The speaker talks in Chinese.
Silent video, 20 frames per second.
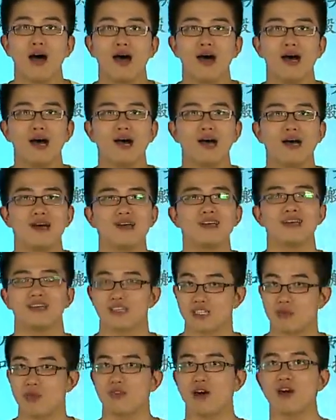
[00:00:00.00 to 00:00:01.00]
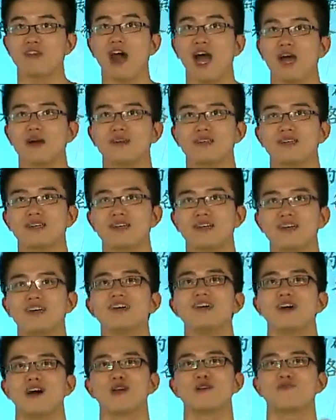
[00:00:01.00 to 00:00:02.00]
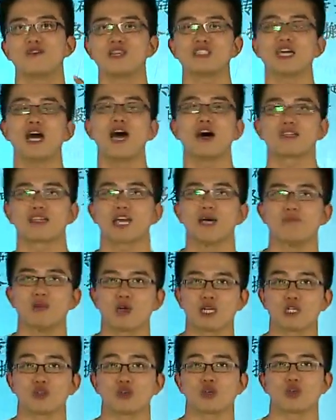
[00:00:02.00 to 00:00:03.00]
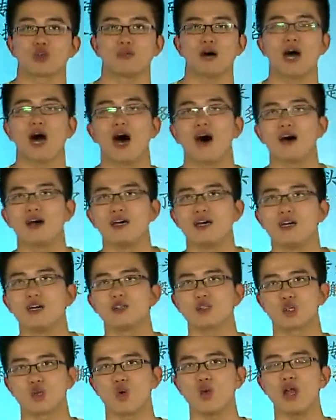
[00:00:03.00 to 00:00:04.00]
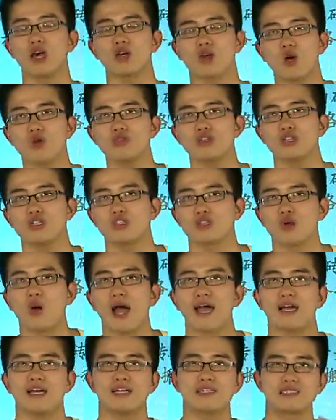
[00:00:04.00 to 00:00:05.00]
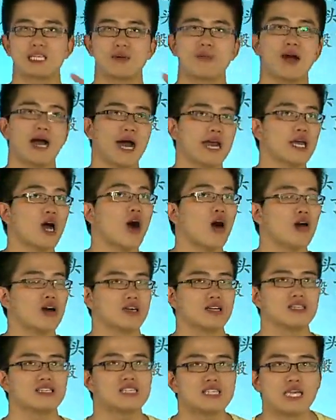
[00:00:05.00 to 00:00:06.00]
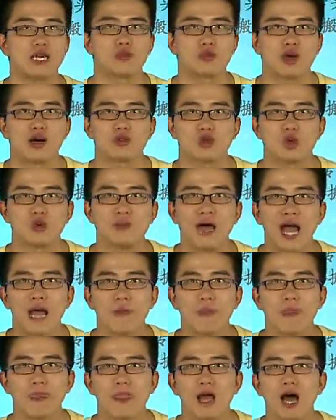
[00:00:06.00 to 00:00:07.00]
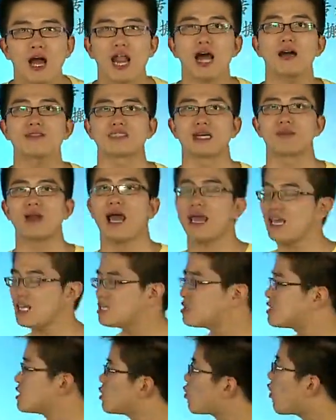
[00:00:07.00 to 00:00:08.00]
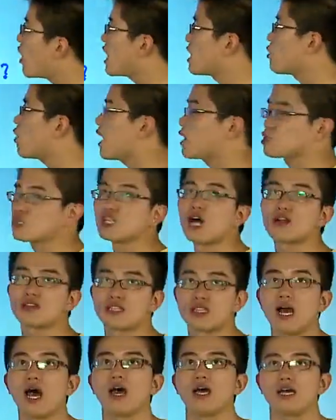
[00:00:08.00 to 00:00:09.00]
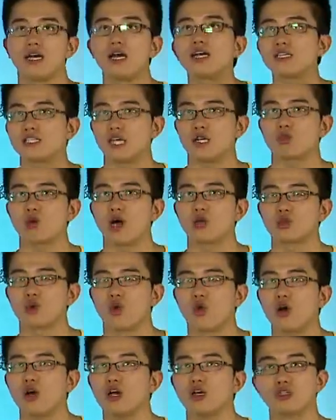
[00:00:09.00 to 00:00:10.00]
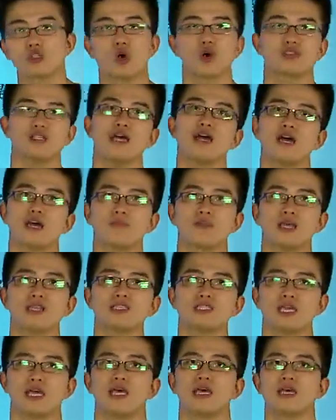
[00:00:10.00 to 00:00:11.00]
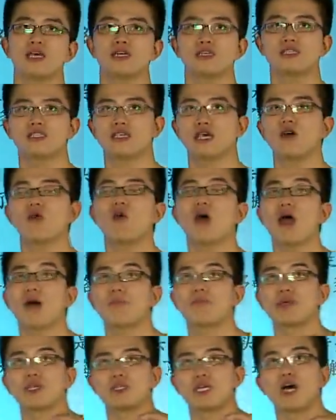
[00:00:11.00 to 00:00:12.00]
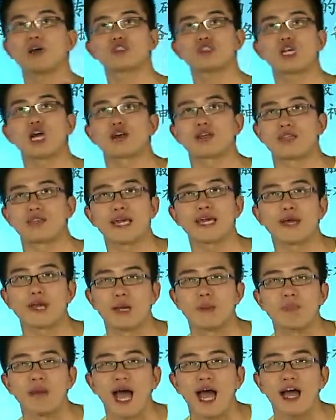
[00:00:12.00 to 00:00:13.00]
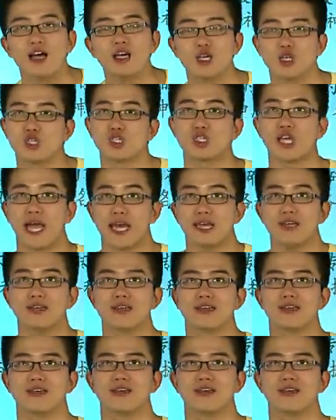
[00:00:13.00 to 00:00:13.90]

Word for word: 有。什么方法？线段图。哎，非常好，你看梦玲学的多么好。除了公式之外，咱们还有线段图吧？嗯。好了，咱们俩一起画一画这道题的线段图。首先很明显，先画比较少的那个人吧，是谁？